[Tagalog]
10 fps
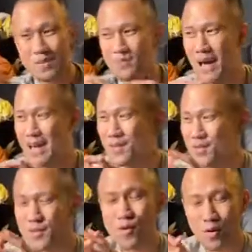mas
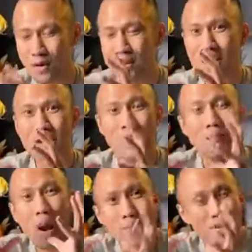maayos yung
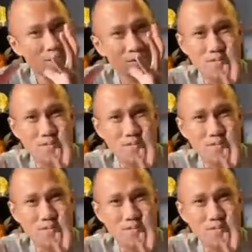napapanood